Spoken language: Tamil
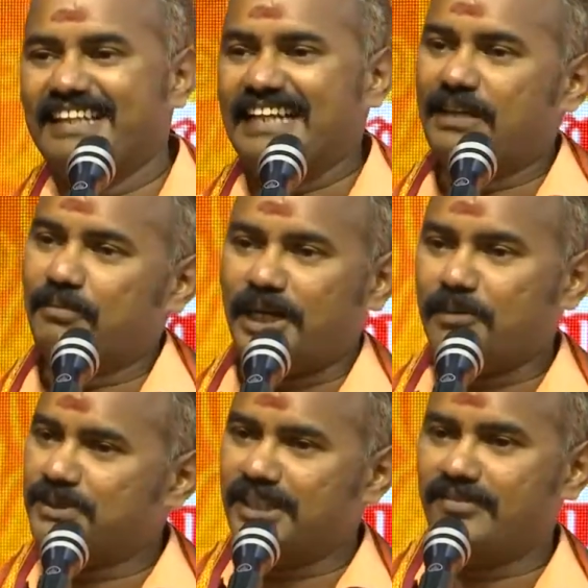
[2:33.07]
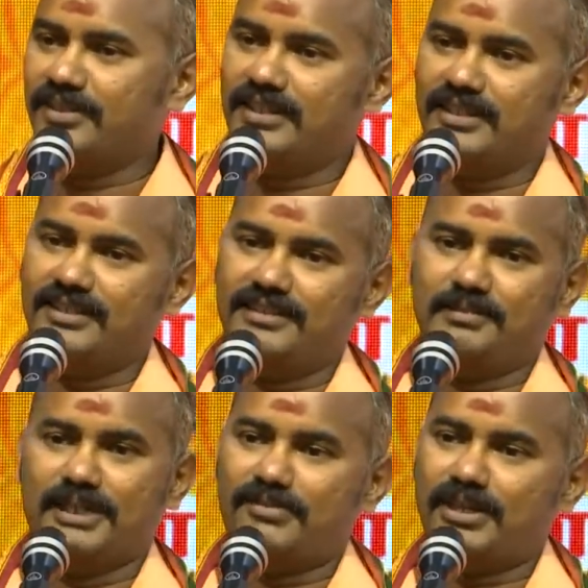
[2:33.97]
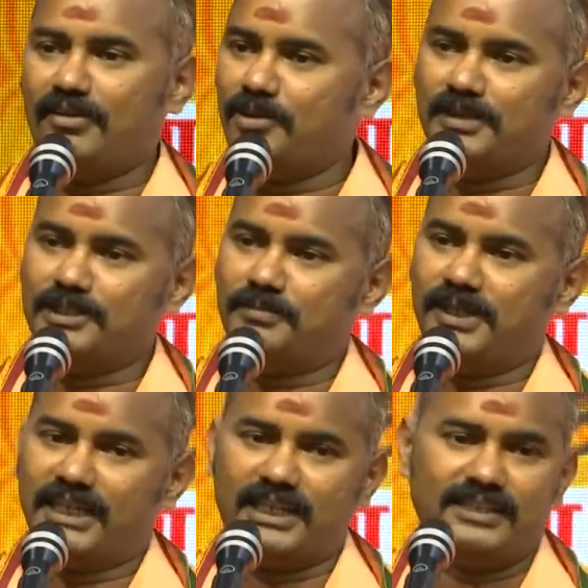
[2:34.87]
ஏன்னா மண்டப செலவு அவங்க அவங்க பார்த்துப்பாங்க